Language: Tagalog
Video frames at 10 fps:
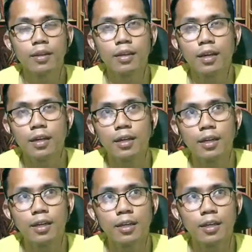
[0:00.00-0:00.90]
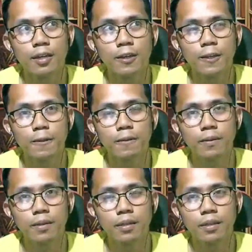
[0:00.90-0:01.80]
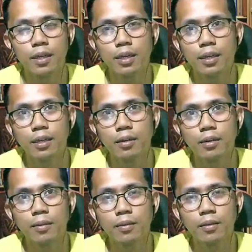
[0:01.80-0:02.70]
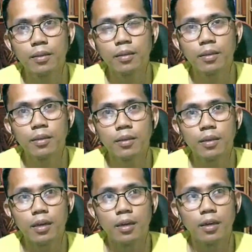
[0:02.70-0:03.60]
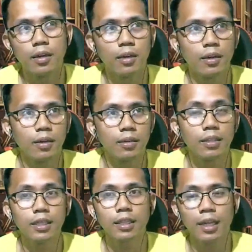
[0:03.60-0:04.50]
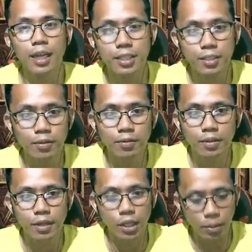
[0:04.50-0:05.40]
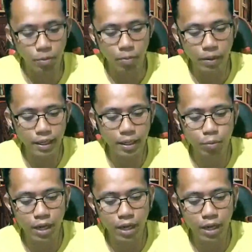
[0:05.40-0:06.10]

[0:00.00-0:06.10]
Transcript: ng uh, ng uh, ni Satanas no. Ito po, pakinggan po